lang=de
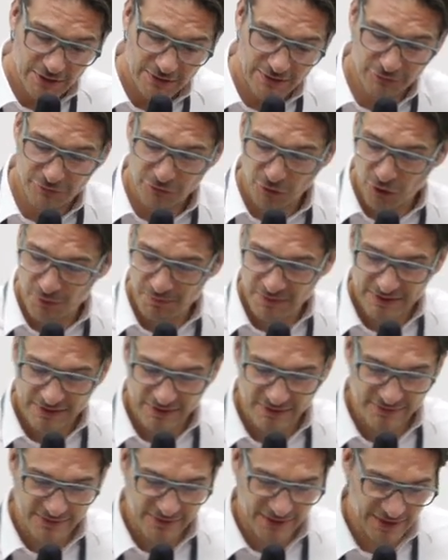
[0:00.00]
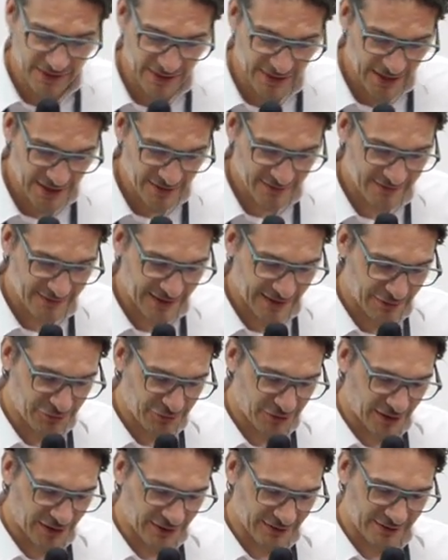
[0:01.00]
Da freut mich das äh, erste
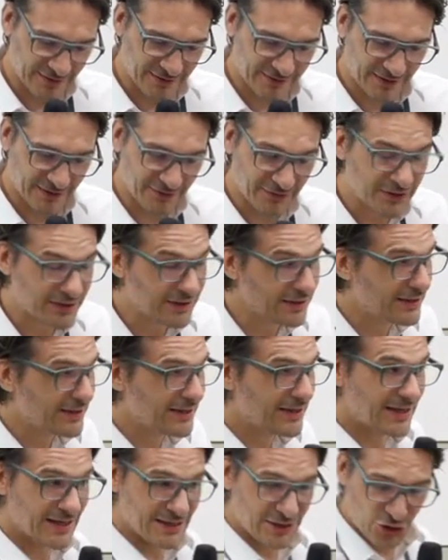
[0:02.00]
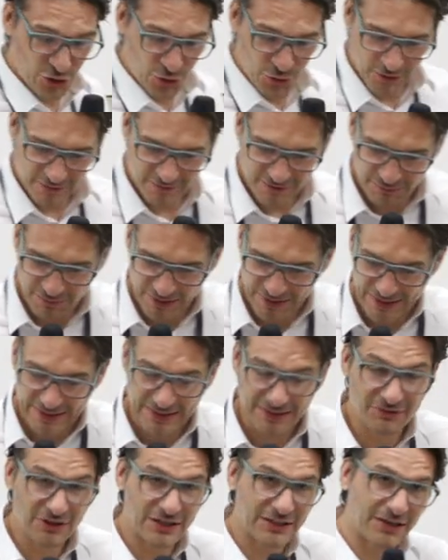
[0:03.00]
Referat, das dann in Kürze
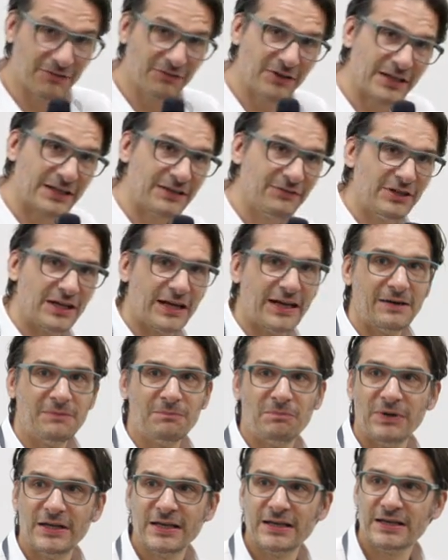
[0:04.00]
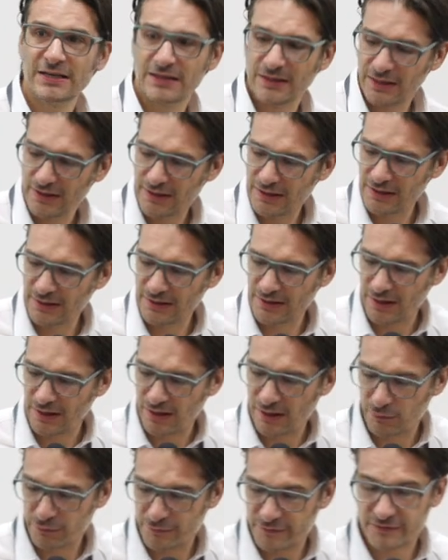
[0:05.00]
beginnen wird. Dann werden wir einen Blick äh,
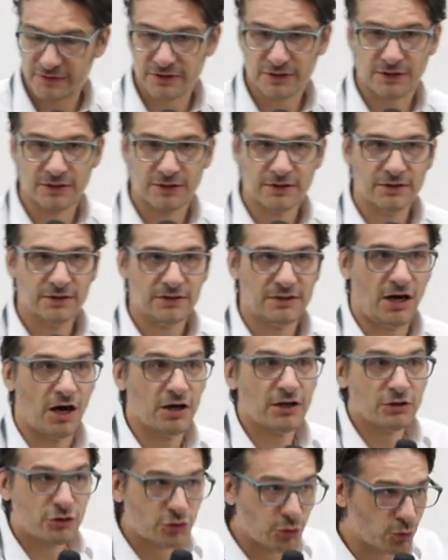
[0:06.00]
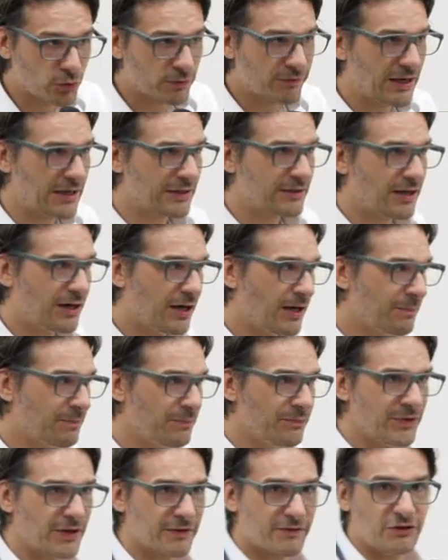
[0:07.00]
aus der Agenturwelt
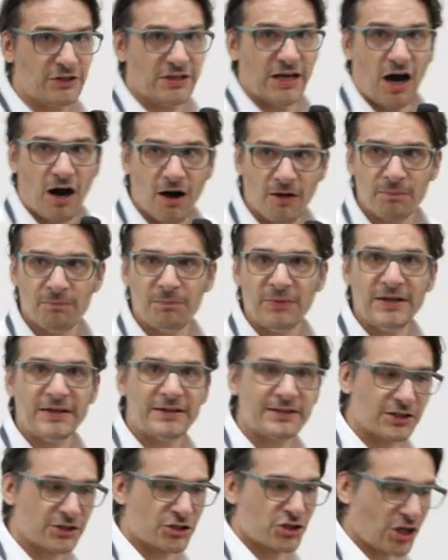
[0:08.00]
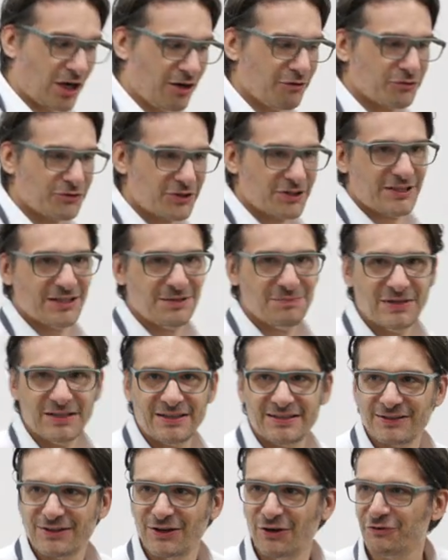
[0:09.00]
haben, also die Anbieterschaft, die
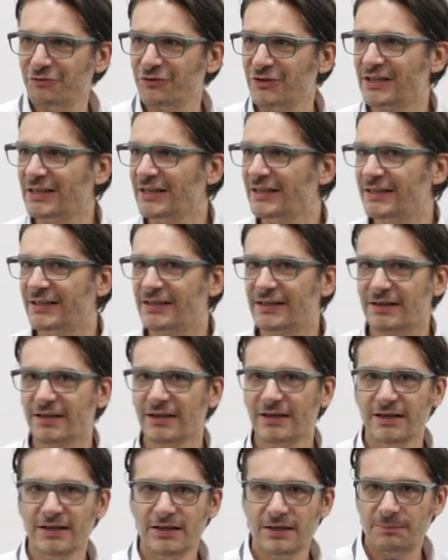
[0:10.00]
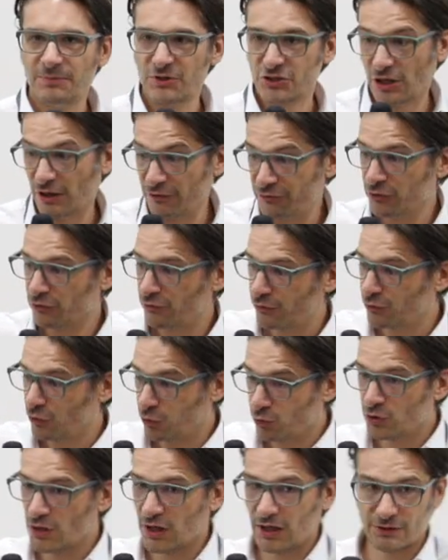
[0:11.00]
mit öffentlicher Beschaffung zu
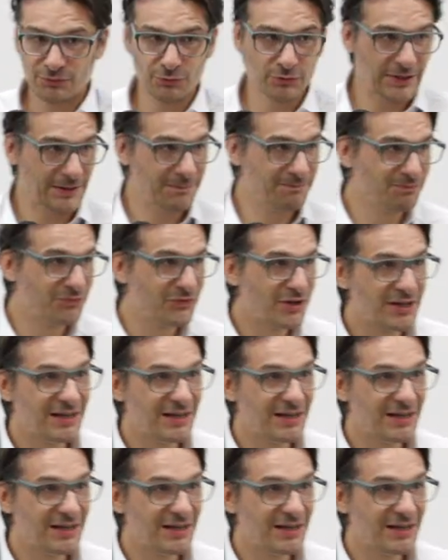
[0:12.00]
tun hat und eben